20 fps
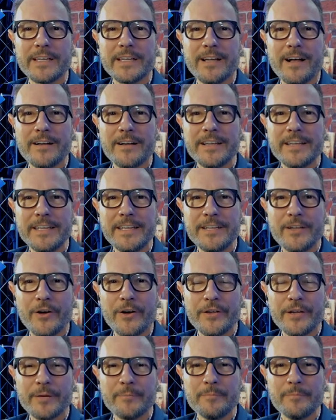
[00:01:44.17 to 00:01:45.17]
gegangen in
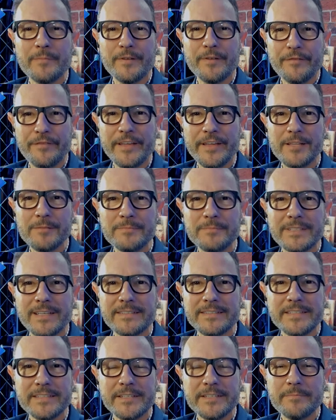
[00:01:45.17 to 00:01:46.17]
eurem Film,
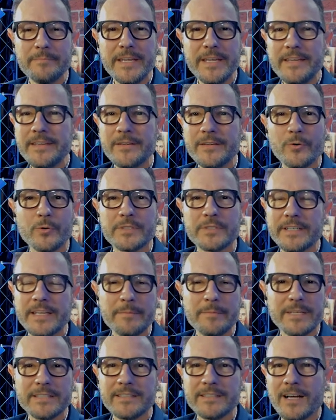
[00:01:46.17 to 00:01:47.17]
dass ich mich oder
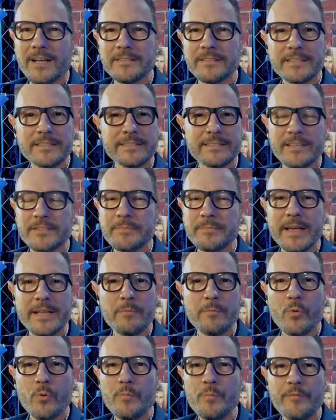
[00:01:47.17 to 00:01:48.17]
jemand anders aus
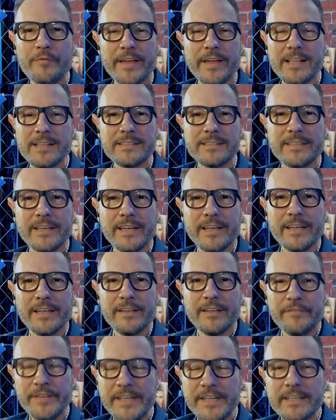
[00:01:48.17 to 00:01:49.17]
meinem Umfeld
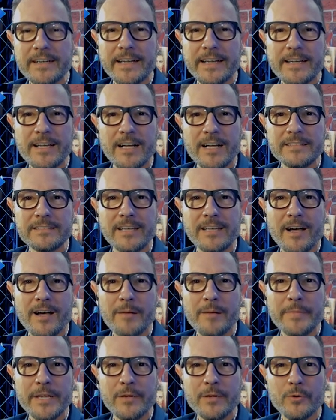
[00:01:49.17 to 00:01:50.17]
wiedererkannt
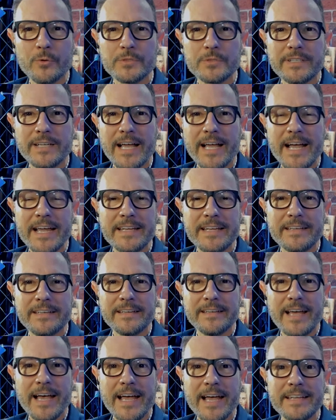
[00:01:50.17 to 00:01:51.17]
habe oder
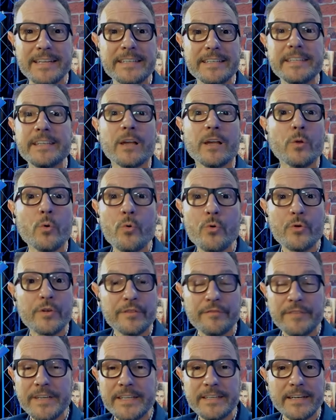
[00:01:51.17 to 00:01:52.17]
ein, einen
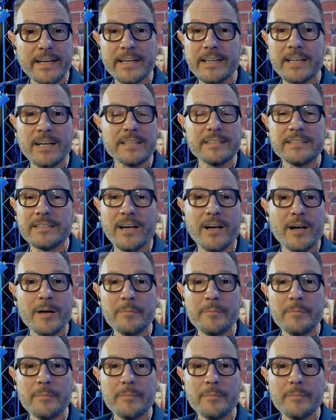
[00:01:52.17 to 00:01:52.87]
Dialog wiedererkannt